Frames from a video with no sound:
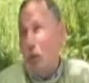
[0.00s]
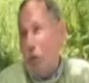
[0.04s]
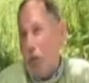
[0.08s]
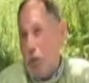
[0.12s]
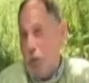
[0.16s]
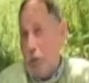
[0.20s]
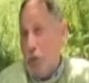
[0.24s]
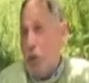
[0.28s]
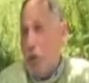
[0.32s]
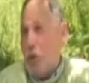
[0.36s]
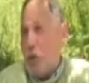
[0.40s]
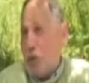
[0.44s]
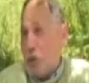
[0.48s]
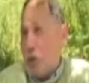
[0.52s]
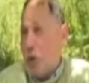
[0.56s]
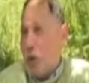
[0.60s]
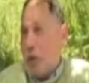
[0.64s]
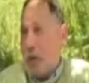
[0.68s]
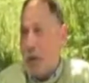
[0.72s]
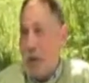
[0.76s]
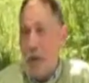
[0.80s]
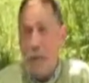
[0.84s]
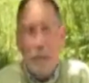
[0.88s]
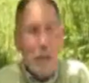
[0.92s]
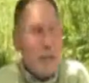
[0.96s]
Yolumuz
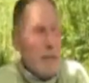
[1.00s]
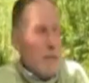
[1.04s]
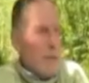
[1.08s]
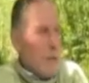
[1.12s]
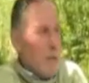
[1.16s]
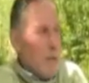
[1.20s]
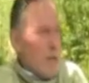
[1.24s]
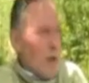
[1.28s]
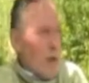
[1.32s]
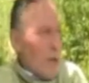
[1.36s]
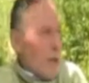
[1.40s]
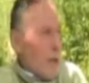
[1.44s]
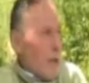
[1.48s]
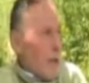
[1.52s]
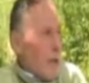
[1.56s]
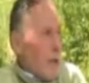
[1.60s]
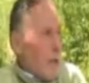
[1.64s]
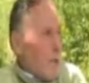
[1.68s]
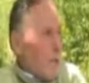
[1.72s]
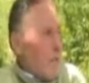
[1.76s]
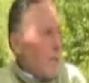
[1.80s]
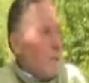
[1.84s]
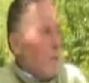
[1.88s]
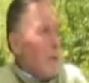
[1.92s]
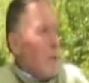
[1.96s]
çok zahmetimiz vardı
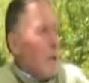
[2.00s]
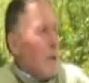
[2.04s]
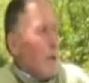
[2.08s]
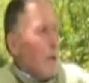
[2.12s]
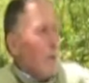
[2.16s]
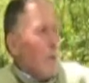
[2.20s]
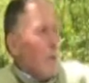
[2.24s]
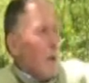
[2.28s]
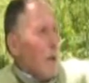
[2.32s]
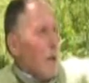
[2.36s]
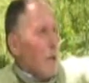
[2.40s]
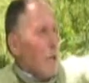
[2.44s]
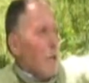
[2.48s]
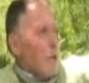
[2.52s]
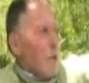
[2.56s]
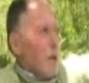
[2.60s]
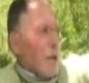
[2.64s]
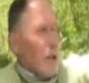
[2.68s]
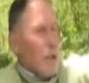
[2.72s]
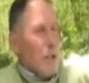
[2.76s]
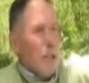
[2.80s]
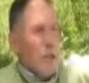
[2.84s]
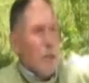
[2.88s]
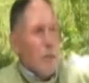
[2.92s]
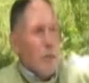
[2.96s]
yani. Buradan araba
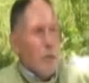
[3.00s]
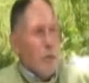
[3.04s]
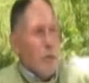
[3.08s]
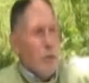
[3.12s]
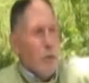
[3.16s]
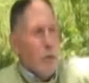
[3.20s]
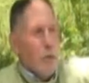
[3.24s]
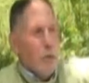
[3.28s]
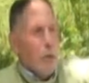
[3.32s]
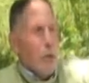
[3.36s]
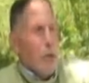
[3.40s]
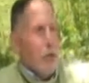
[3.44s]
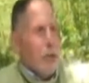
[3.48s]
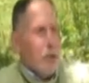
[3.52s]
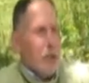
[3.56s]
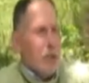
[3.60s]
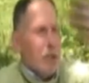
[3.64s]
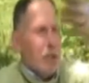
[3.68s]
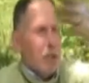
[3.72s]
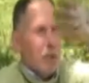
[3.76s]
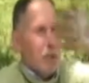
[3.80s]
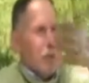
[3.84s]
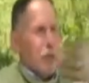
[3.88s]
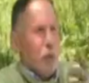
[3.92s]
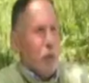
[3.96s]
aşağı gitmiyordu, yukarı
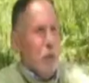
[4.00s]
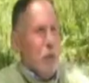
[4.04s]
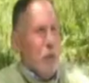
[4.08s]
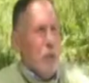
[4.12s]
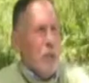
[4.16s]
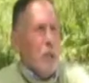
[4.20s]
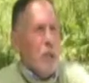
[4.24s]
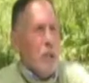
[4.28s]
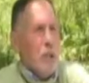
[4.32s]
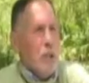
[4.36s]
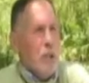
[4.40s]
çıkmıyordu.